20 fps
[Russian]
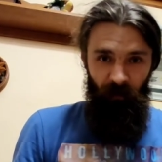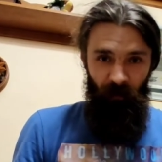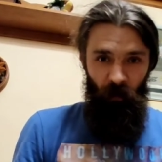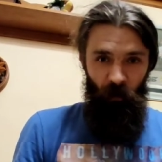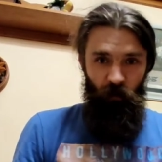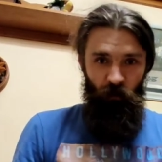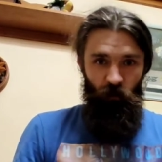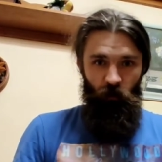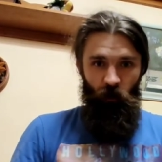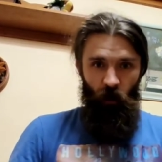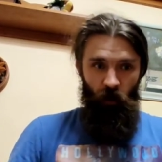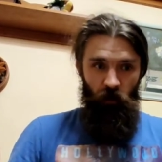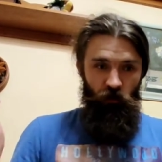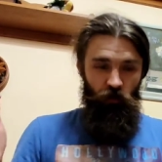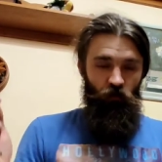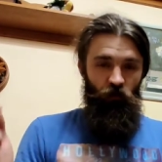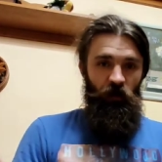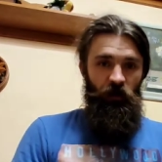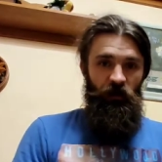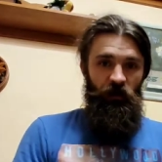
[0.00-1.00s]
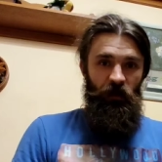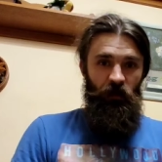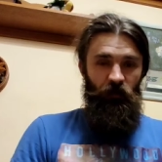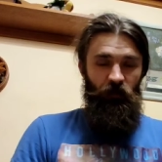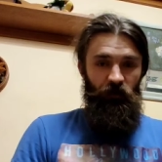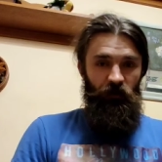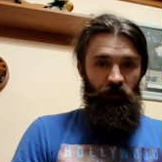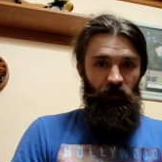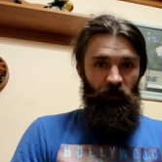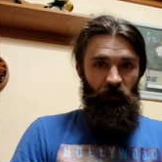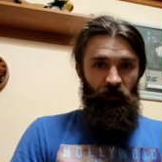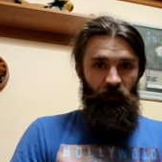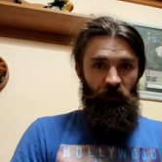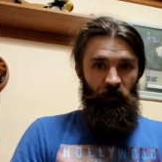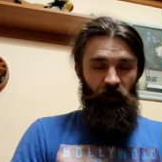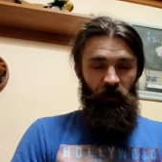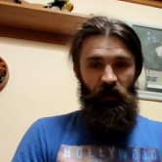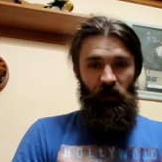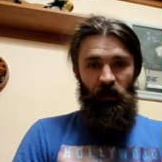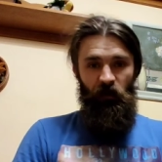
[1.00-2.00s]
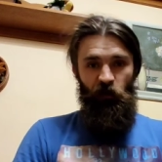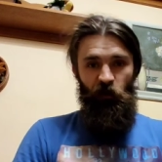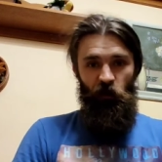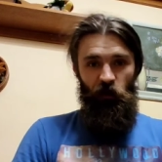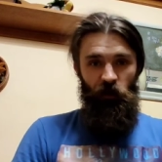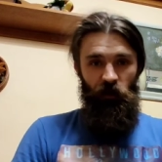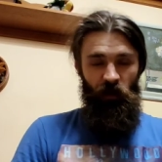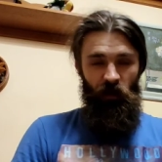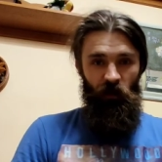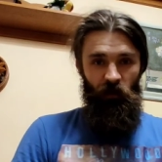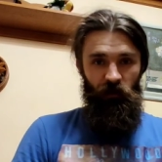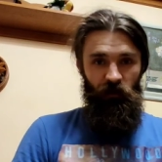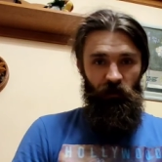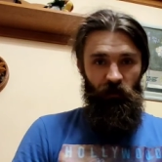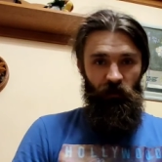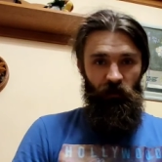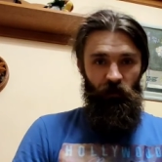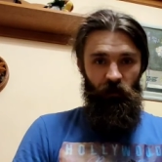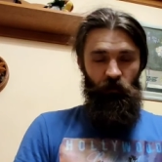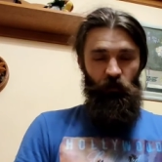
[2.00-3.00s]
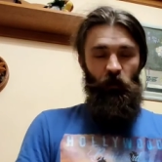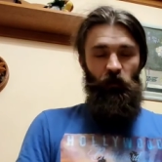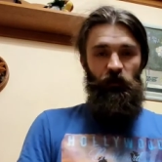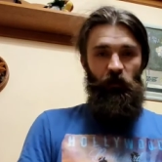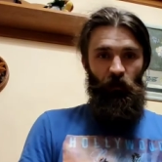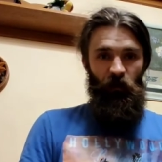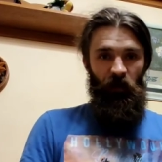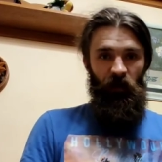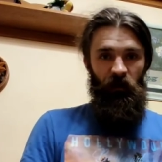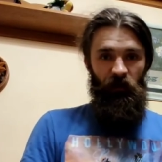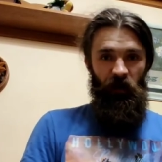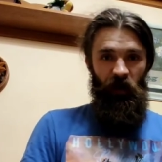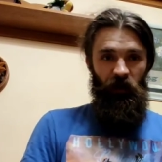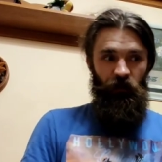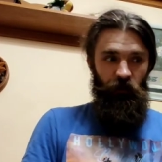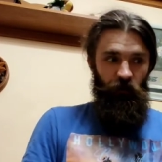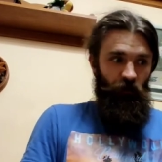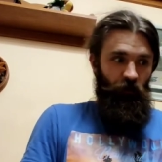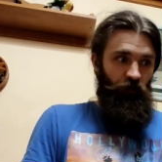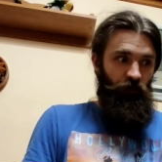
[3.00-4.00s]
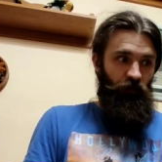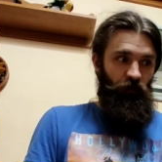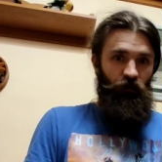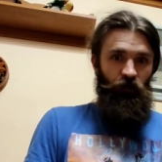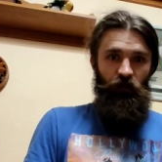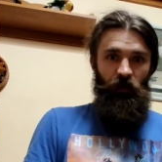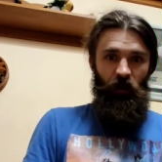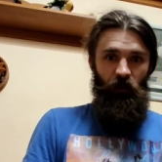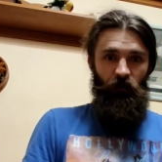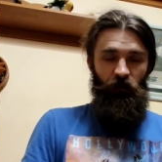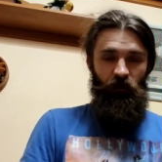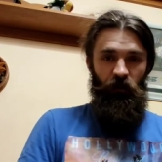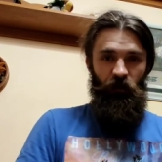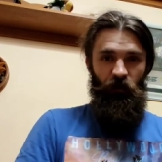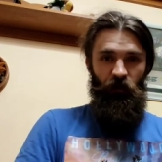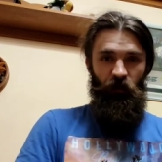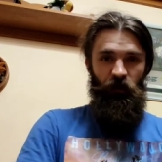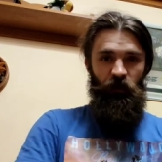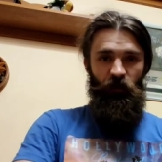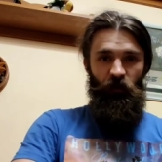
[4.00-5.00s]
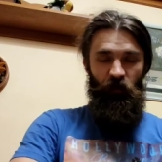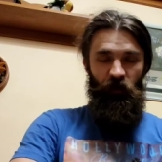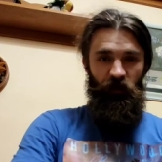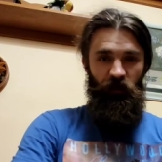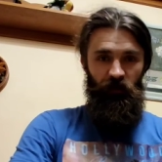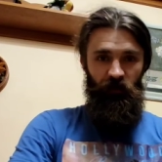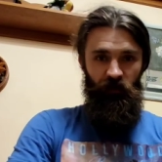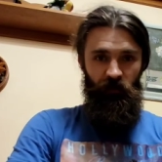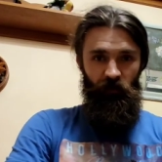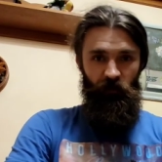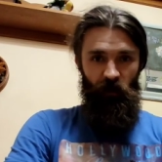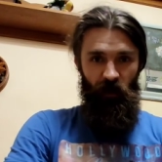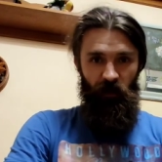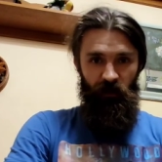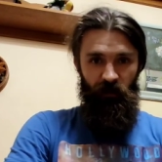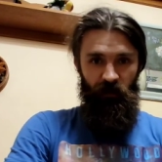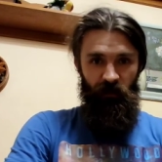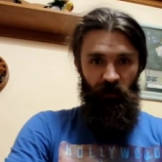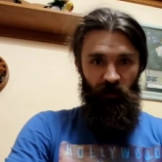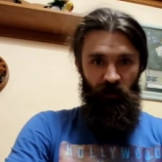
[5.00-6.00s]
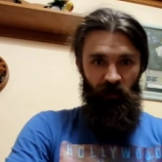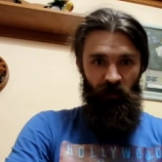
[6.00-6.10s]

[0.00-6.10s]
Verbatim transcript: то есть вот хочу воздерживаться, тогда это проще дается. То есть просто принимаешь, что ну, вот так вот оно просто по жизни случается.